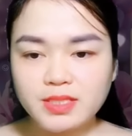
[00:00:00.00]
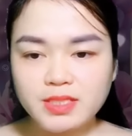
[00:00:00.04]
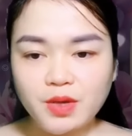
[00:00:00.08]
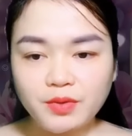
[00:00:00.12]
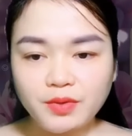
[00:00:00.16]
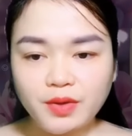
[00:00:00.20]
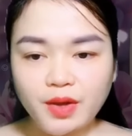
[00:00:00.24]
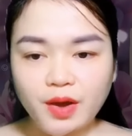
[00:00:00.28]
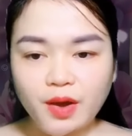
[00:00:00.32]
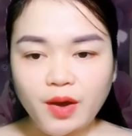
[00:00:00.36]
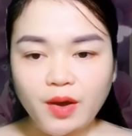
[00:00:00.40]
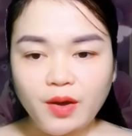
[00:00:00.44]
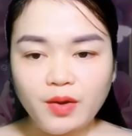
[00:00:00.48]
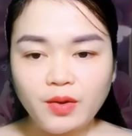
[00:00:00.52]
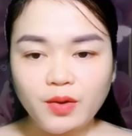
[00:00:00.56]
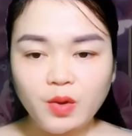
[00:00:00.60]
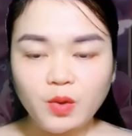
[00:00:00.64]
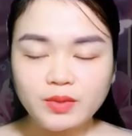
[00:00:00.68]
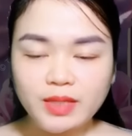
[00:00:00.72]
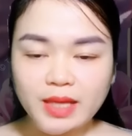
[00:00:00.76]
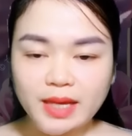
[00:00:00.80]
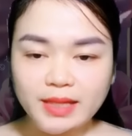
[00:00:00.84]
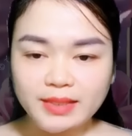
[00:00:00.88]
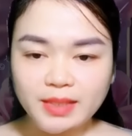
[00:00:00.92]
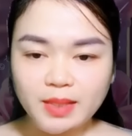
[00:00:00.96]
Sau đó
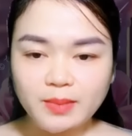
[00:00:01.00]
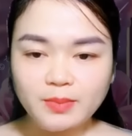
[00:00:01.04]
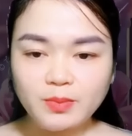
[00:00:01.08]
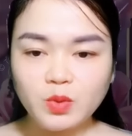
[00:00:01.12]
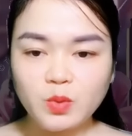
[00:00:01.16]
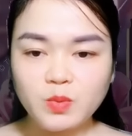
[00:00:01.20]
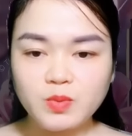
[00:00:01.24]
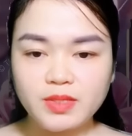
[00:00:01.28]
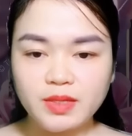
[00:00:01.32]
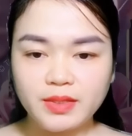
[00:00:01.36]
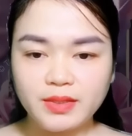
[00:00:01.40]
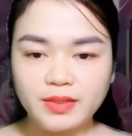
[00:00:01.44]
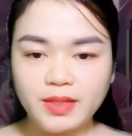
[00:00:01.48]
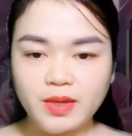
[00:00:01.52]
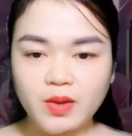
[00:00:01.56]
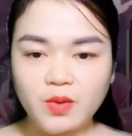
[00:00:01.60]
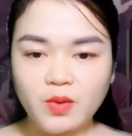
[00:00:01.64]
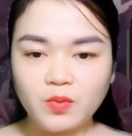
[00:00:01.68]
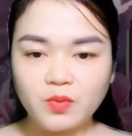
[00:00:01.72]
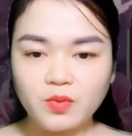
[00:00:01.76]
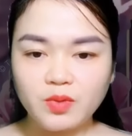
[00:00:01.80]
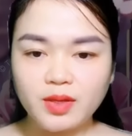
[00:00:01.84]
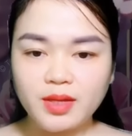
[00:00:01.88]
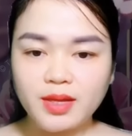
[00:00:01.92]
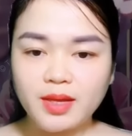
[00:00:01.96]
cậu ta tiếp tục giới
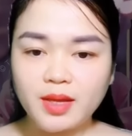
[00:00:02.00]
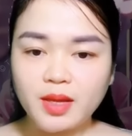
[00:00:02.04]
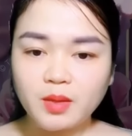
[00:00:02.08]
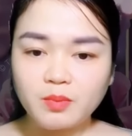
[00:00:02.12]
thiệu,